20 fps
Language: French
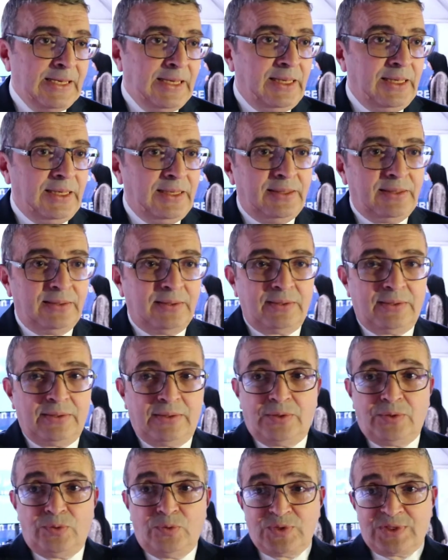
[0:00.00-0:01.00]
Et
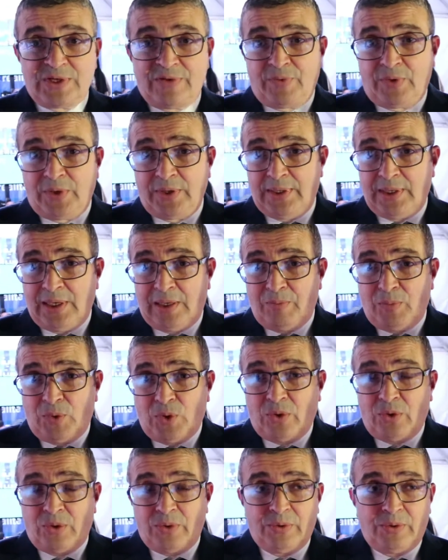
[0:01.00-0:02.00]
euh, nous avons
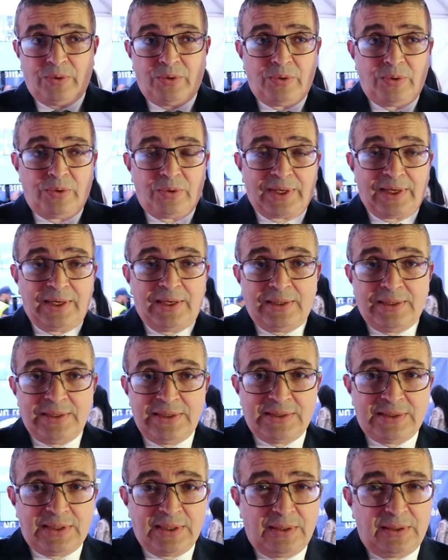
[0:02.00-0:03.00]
également euh,
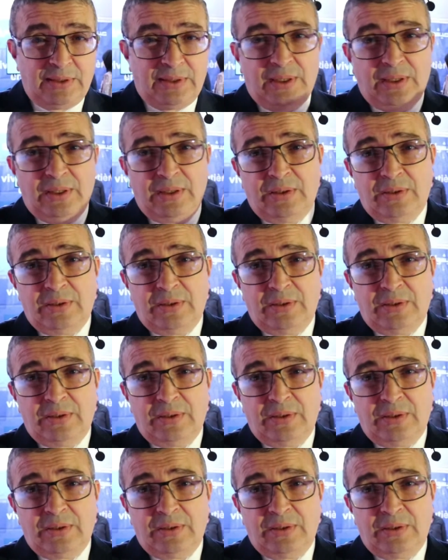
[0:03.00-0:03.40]
réalisé des,